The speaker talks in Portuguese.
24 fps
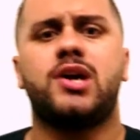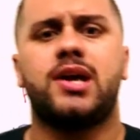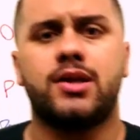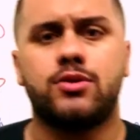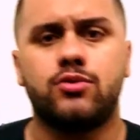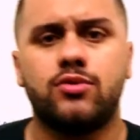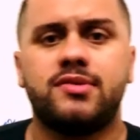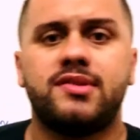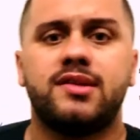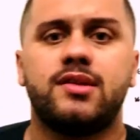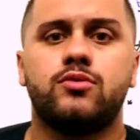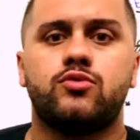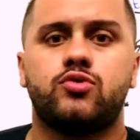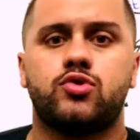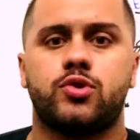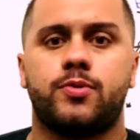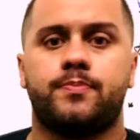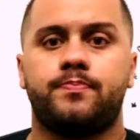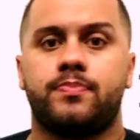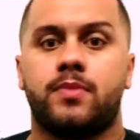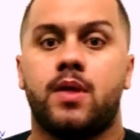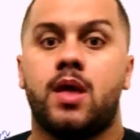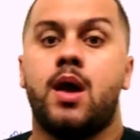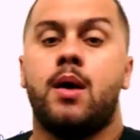reduzidos,
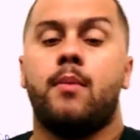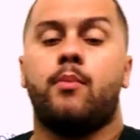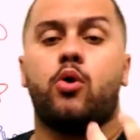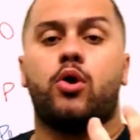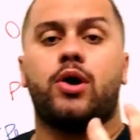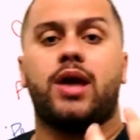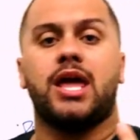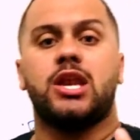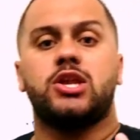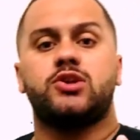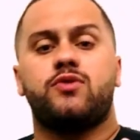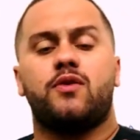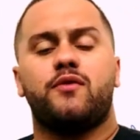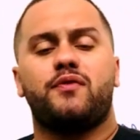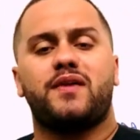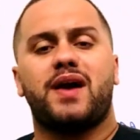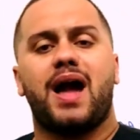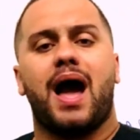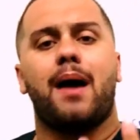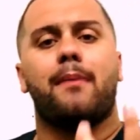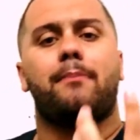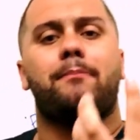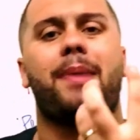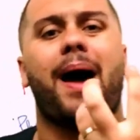porque eles vão
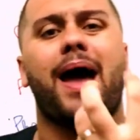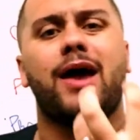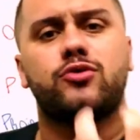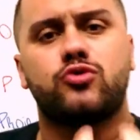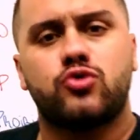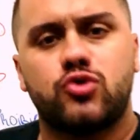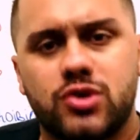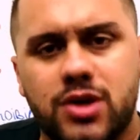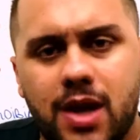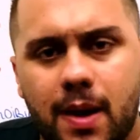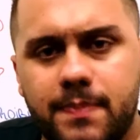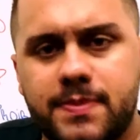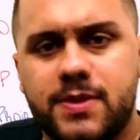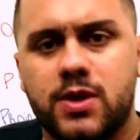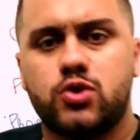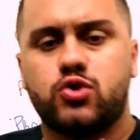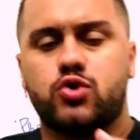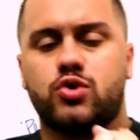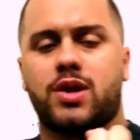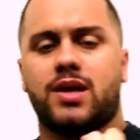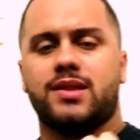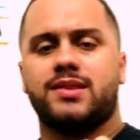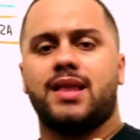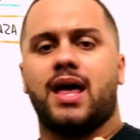ficar abaixo dos capitães
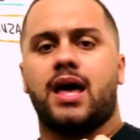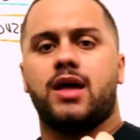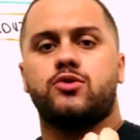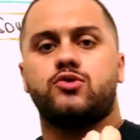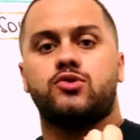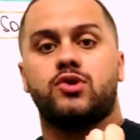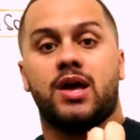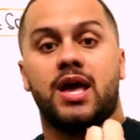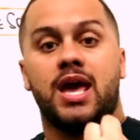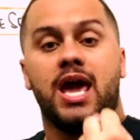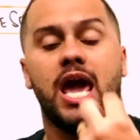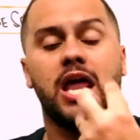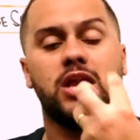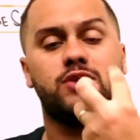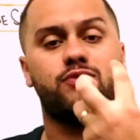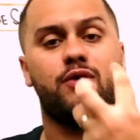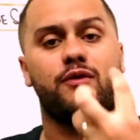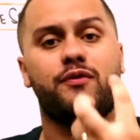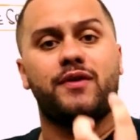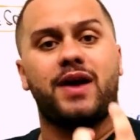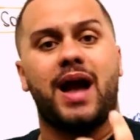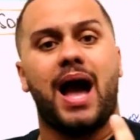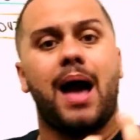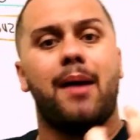donatários, eles
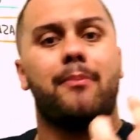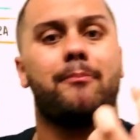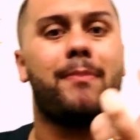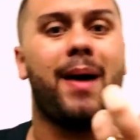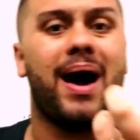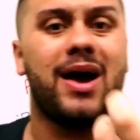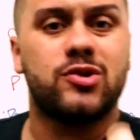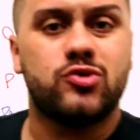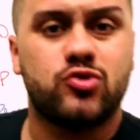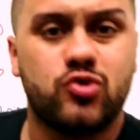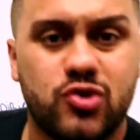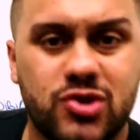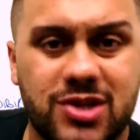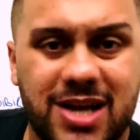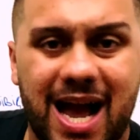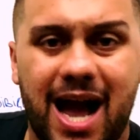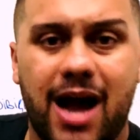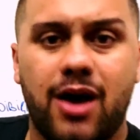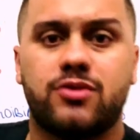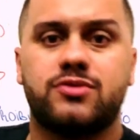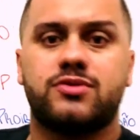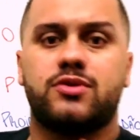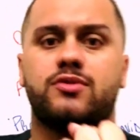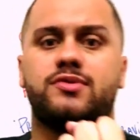vão ficar abaixo dos
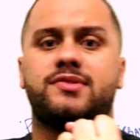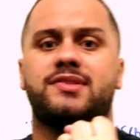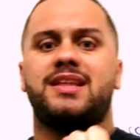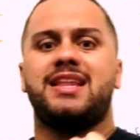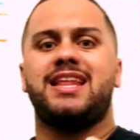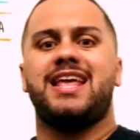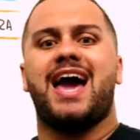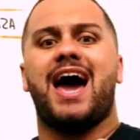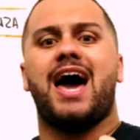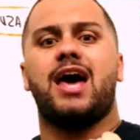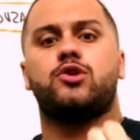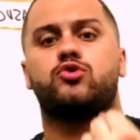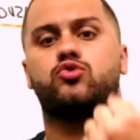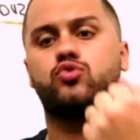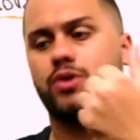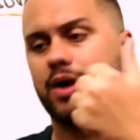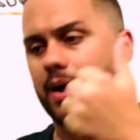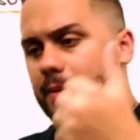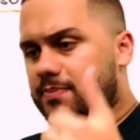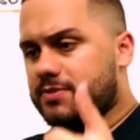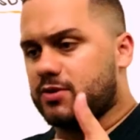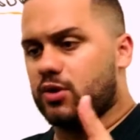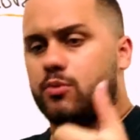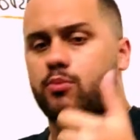cargos auxiliares do
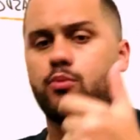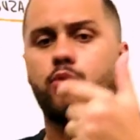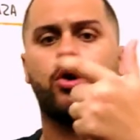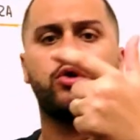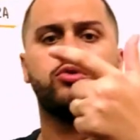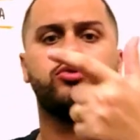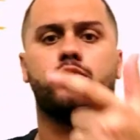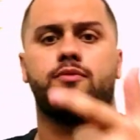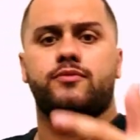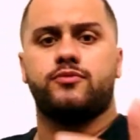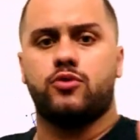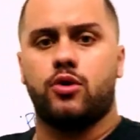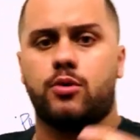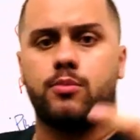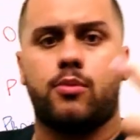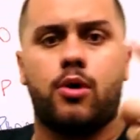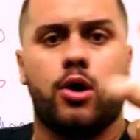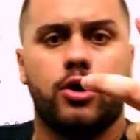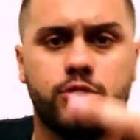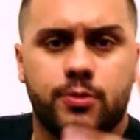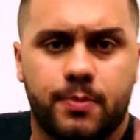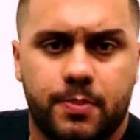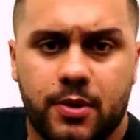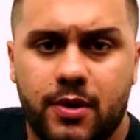capitão mó, do ouvidor
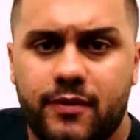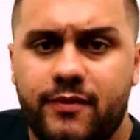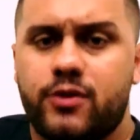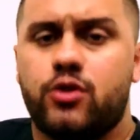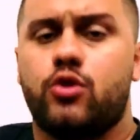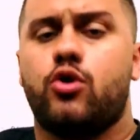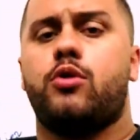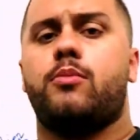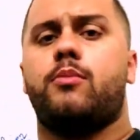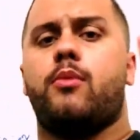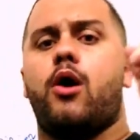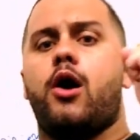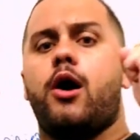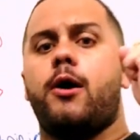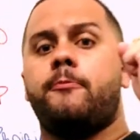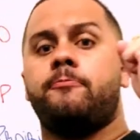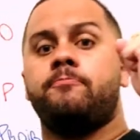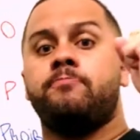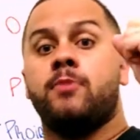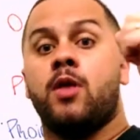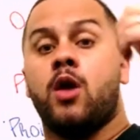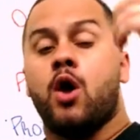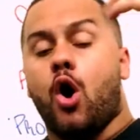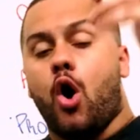mó, do provedor mó.
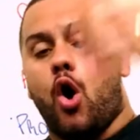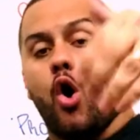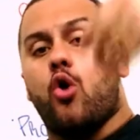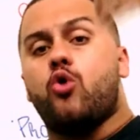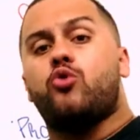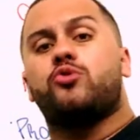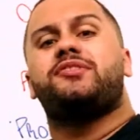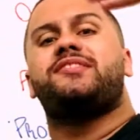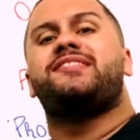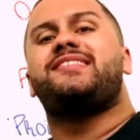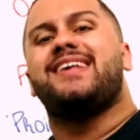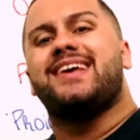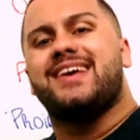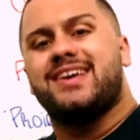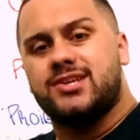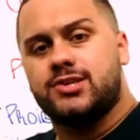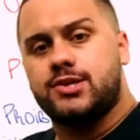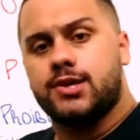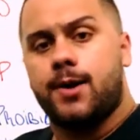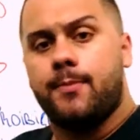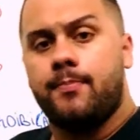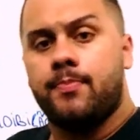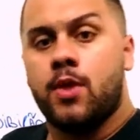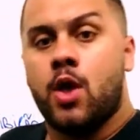Ou
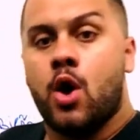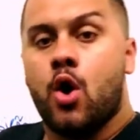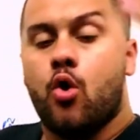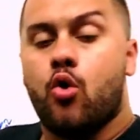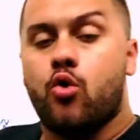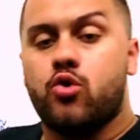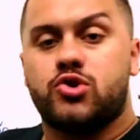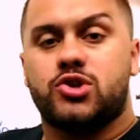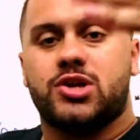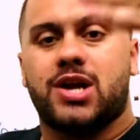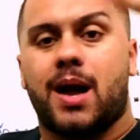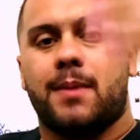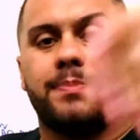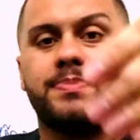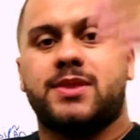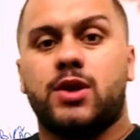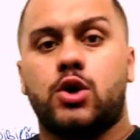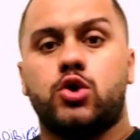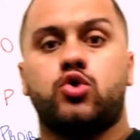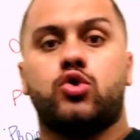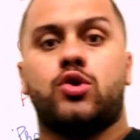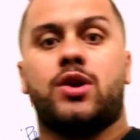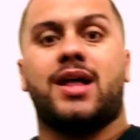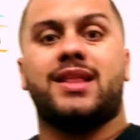seja, os
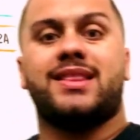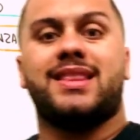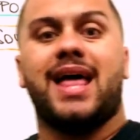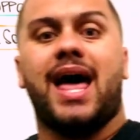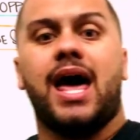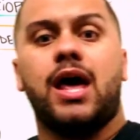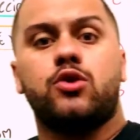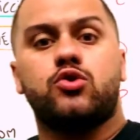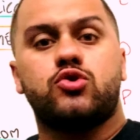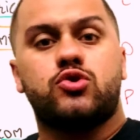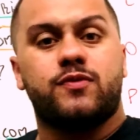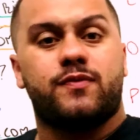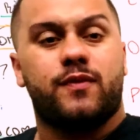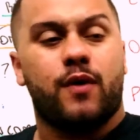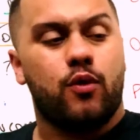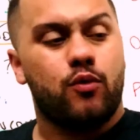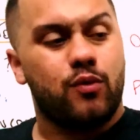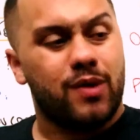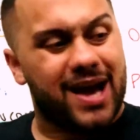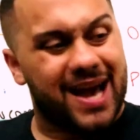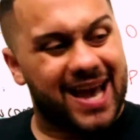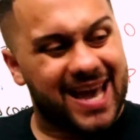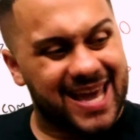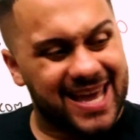capitães donatários
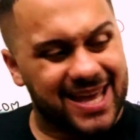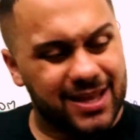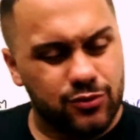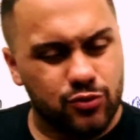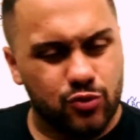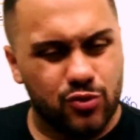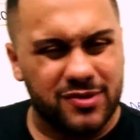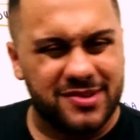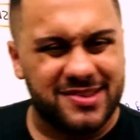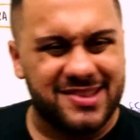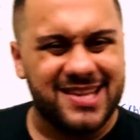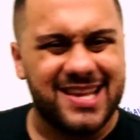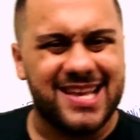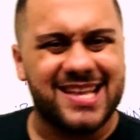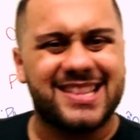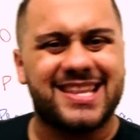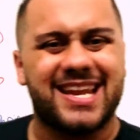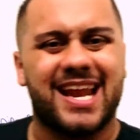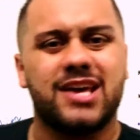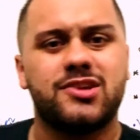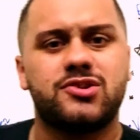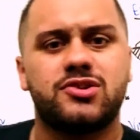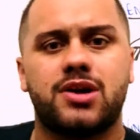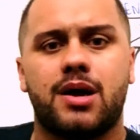vão reduzir
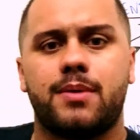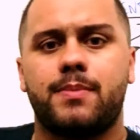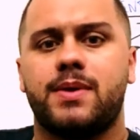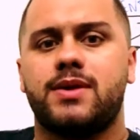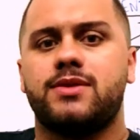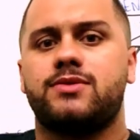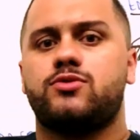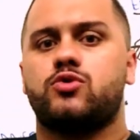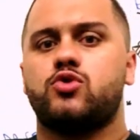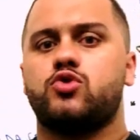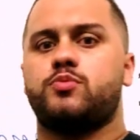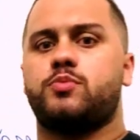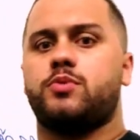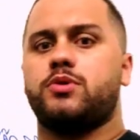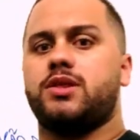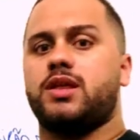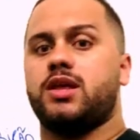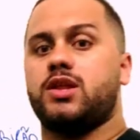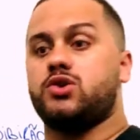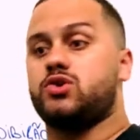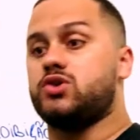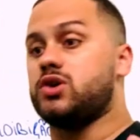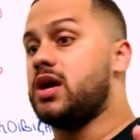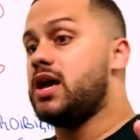drasticamente seus
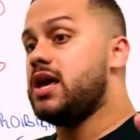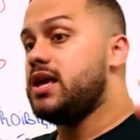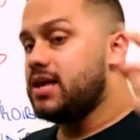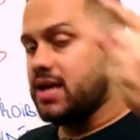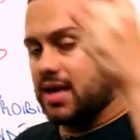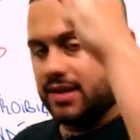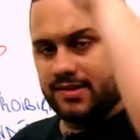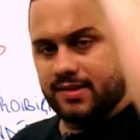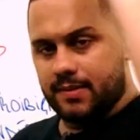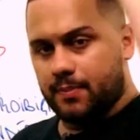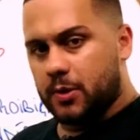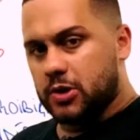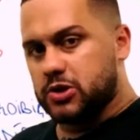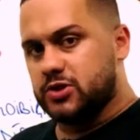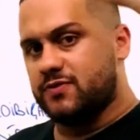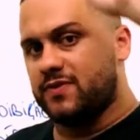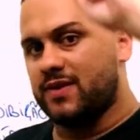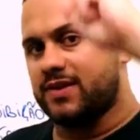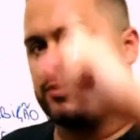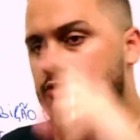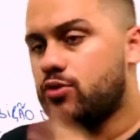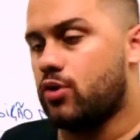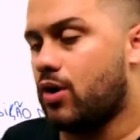poderes. E aí você pode ver esse